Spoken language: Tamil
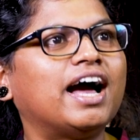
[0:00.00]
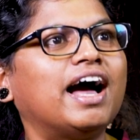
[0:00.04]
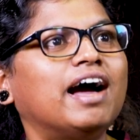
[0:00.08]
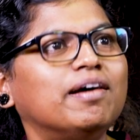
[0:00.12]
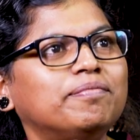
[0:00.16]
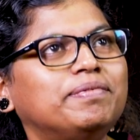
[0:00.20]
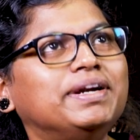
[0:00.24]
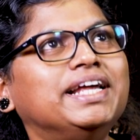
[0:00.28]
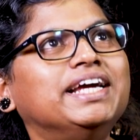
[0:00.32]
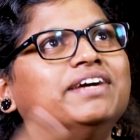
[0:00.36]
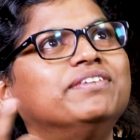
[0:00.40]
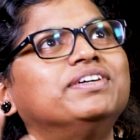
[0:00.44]

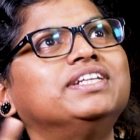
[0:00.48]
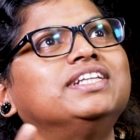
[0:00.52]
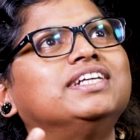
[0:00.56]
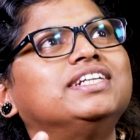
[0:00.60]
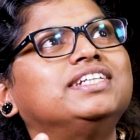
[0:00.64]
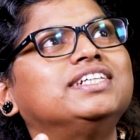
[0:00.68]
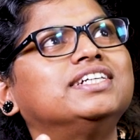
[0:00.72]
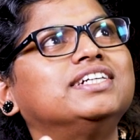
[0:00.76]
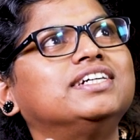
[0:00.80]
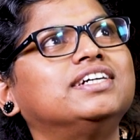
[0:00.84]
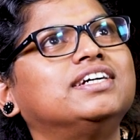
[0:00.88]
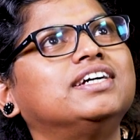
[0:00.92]
அப்படியே
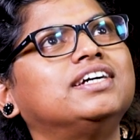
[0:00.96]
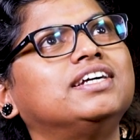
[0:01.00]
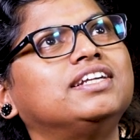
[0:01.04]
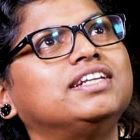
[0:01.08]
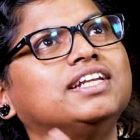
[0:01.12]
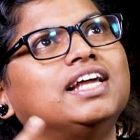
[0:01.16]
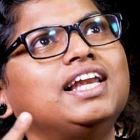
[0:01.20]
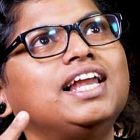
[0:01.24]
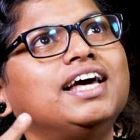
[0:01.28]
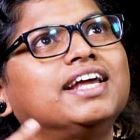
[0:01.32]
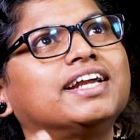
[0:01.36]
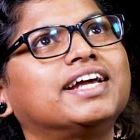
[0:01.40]
வந்துட்டு
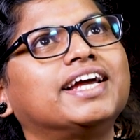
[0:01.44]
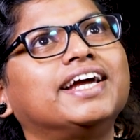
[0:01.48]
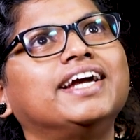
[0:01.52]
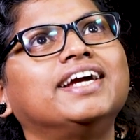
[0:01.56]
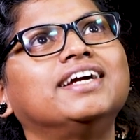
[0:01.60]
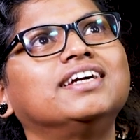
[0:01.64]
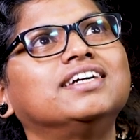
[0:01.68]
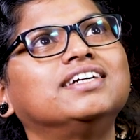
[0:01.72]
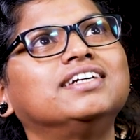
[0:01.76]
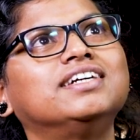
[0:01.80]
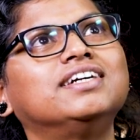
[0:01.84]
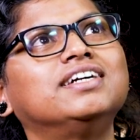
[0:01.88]
நல்லா இருக்கே
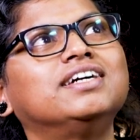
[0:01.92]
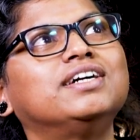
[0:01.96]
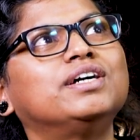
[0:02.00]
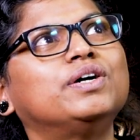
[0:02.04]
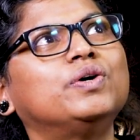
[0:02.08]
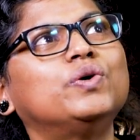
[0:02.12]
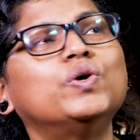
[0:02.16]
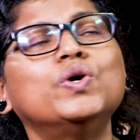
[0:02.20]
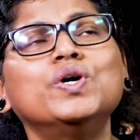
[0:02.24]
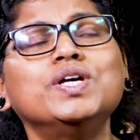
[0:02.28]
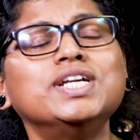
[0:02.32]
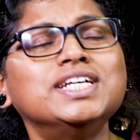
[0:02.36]

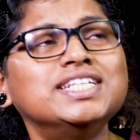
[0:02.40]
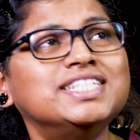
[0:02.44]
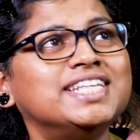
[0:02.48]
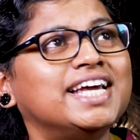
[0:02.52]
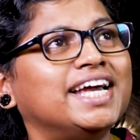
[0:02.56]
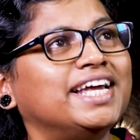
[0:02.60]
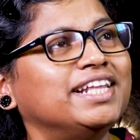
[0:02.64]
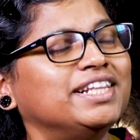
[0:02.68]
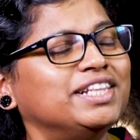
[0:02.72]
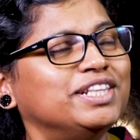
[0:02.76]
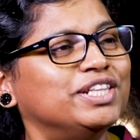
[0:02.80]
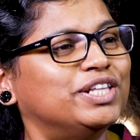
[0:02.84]
ஒரு
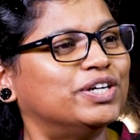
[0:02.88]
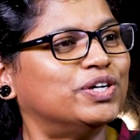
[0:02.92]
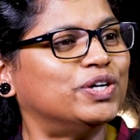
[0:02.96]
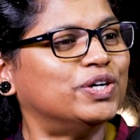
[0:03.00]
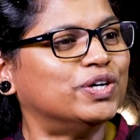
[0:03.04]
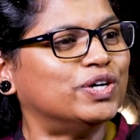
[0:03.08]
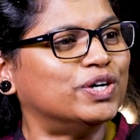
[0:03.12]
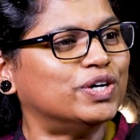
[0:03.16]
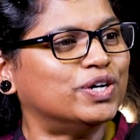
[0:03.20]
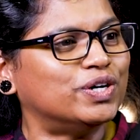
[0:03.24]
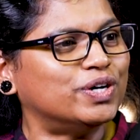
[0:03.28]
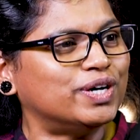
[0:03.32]

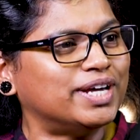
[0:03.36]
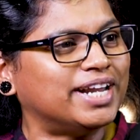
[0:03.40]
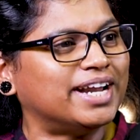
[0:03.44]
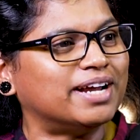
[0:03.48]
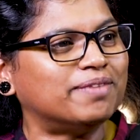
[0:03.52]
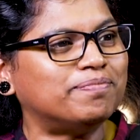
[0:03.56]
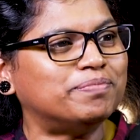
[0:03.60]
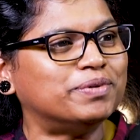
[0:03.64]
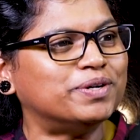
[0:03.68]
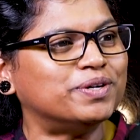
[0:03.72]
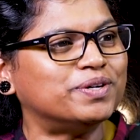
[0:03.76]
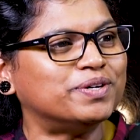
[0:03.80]
செந்தூர
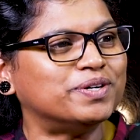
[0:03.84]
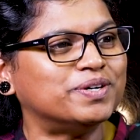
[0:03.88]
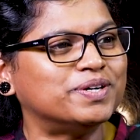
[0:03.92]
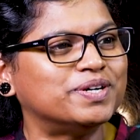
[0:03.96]
போ